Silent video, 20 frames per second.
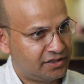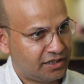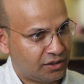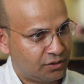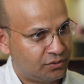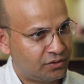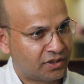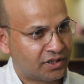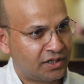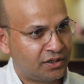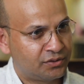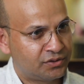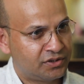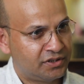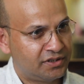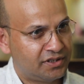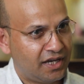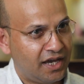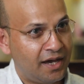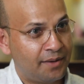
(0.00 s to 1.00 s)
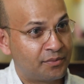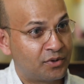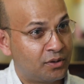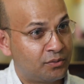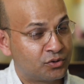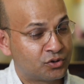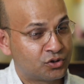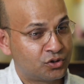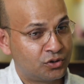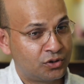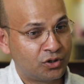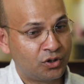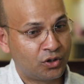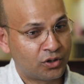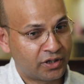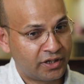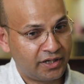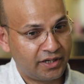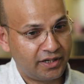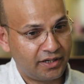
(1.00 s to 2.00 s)
চালু রাখা উচিত আমরা অবশ্য
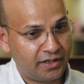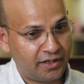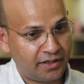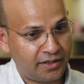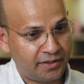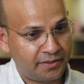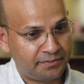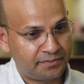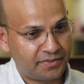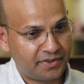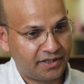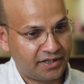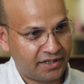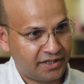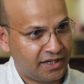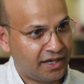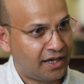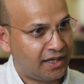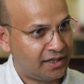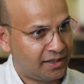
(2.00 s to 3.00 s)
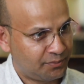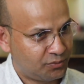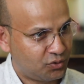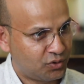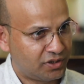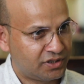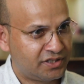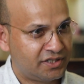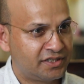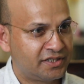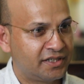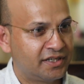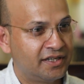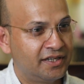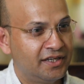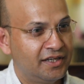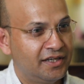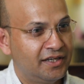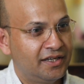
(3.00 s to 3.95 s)
ঘরে এটা নিয়ে আলাপ করেছি যে